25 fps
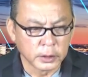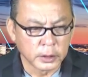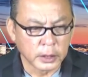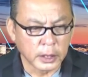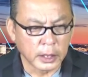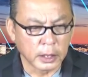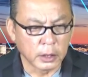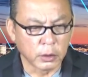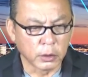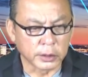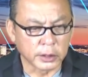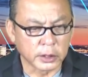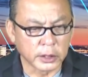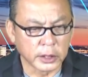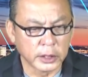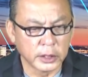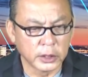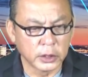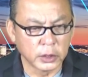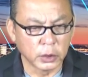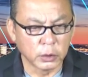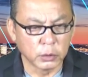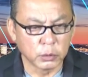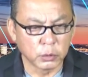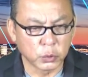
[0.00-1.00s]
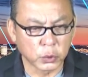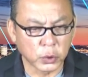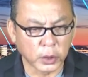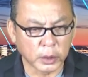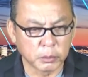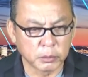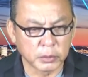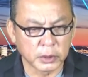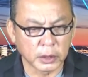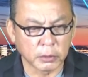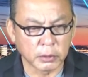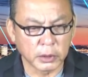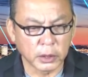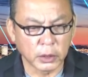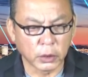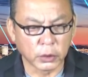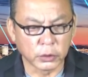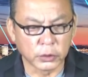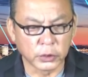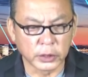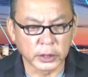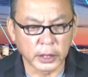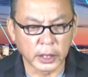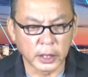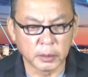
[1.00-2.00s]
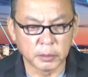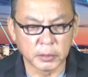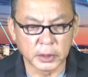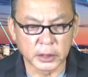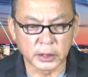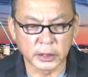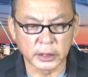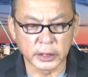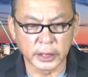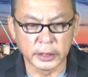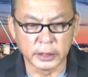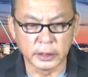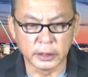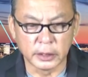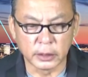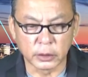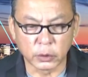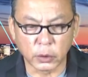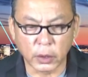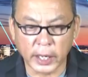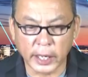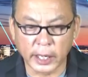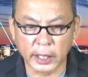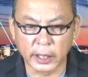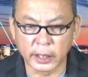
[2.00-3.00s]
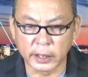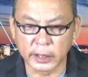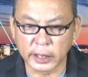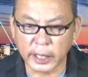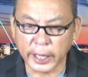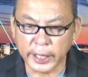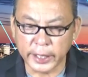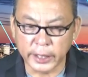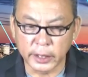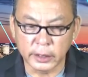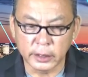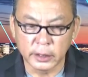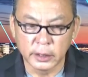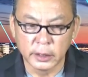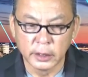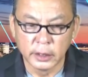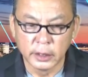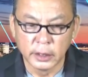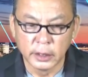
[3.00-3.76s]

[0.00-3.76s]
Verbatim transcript: tức là luật sư của ông Trump trong cái hồ sơ mà trình tòa lần này đó